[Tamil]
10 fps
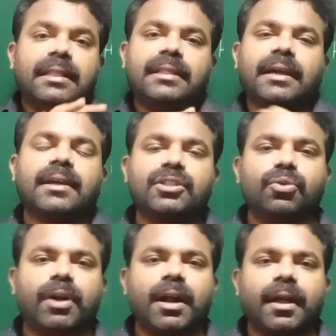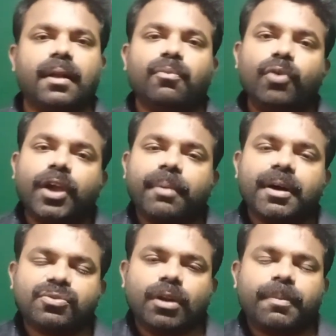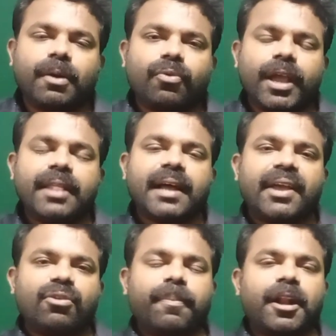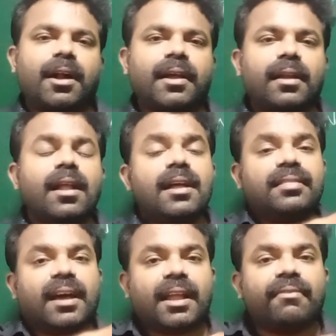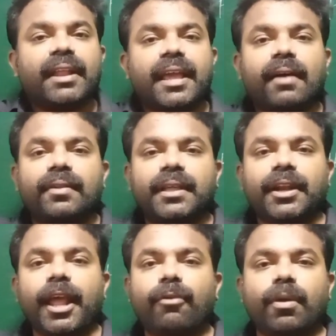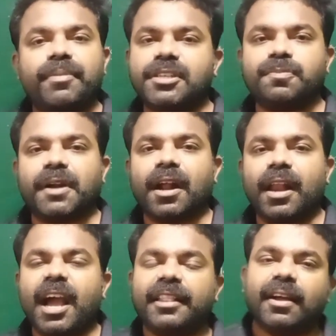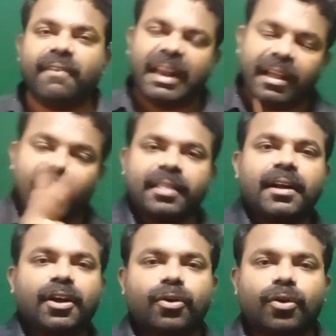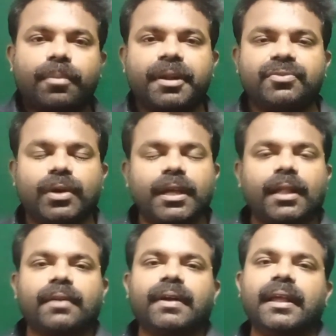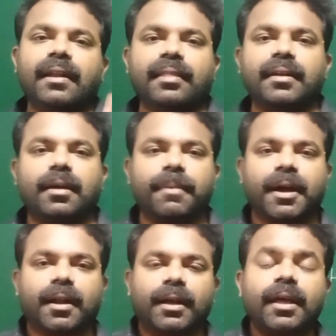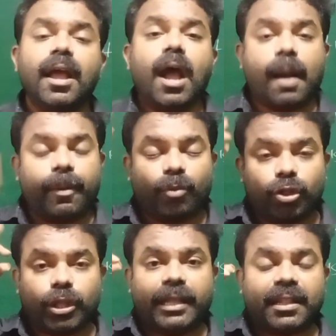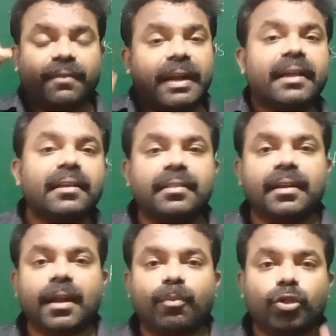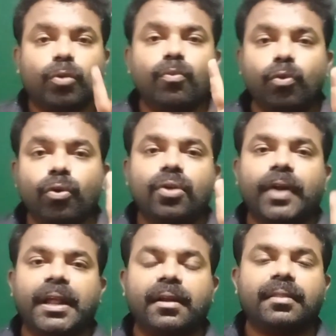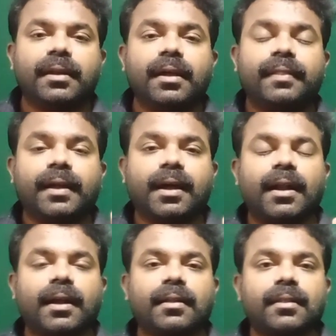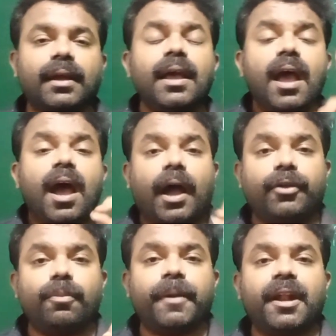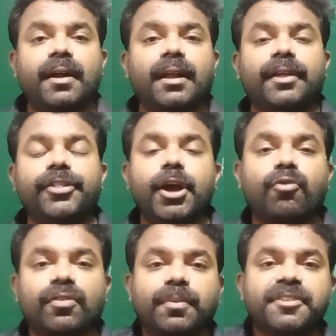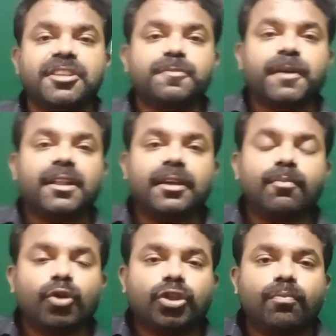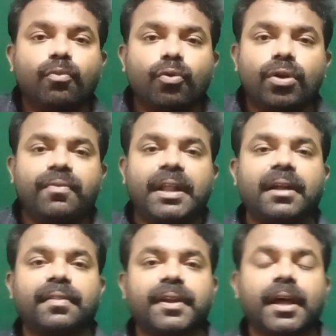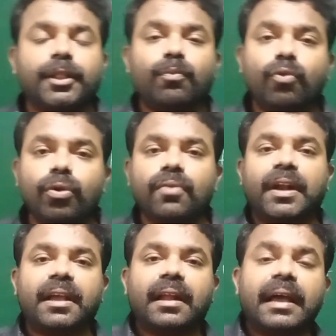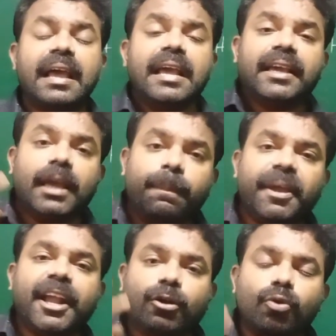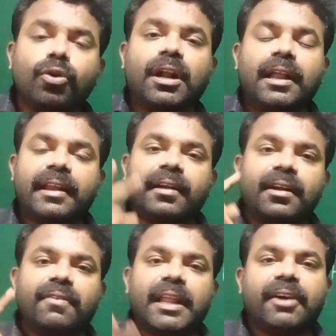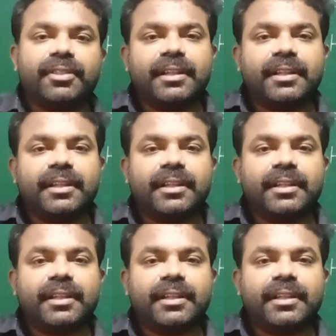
இந்த கிறிஸ்துவ நாடுகள் முக்கியமாக சொல்லப்படக்கூடிய அந்த ஐரோப்பிய நாடுகள் தரை வழியாக வந்து இந்தியா கூட பிஸ்னஸ் பண்ணுறாங்க இல்லையா அந்த வழிகளை தடுக்கணும் அப்படின்னு சொல்லி அந்த வழிகளை தடுக்க பார்க்குறாங்க அப்போ மொத்தம் எத்தனை வழிகள் இருந்திருக்குன்னா மொத்தம் மூன்று வழிகள் இருந்திருக்கு அந்த காலகட்டத்தில் ஐரோப்பிய நாடுகள் இந்தியா கூட வந்து பிஸ்னஸ் பண்ணுறதுக்கு மொத்தம் மூன்று வழிகள் இருந்திருக்கு அந்த மூன்று வழிகளை கிபி எட்நூறுகள்லேயே ரெண்டு வழியை